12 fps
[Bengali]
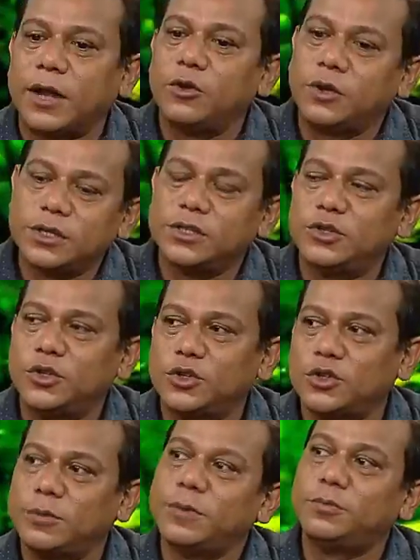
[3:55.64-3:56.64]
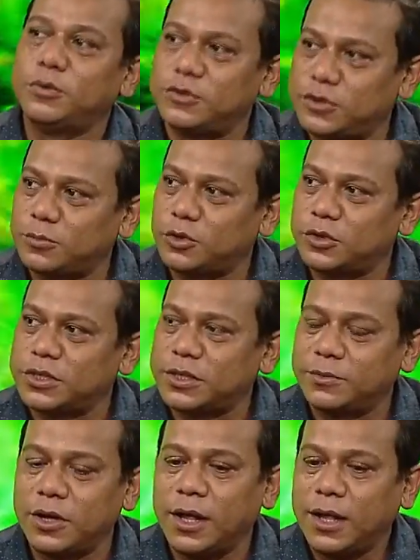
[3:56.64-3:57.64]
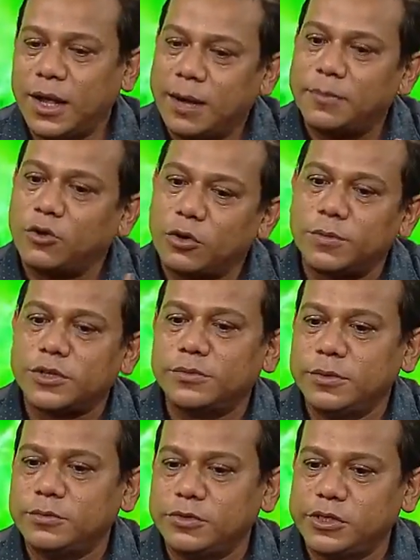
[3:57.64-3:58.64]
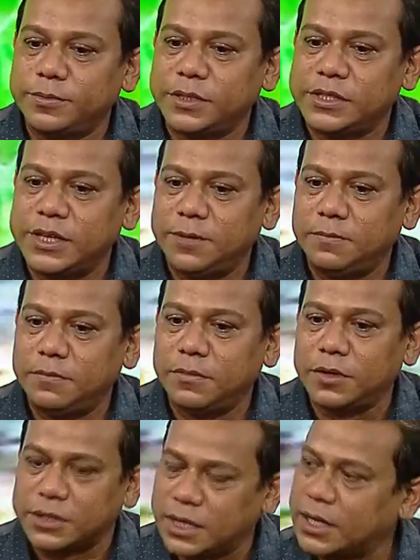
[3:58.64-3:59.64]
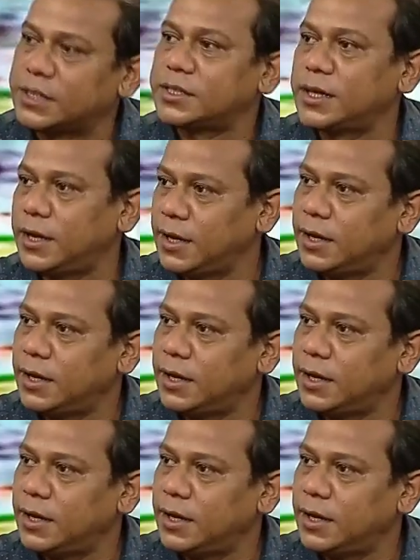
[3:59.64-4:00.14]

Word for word: ভালো কাজের জন্য সবাই পরিশ্রম করতেছে এবং আমরা করবার সময় বুঝতে পারছিলাম যে কাজটা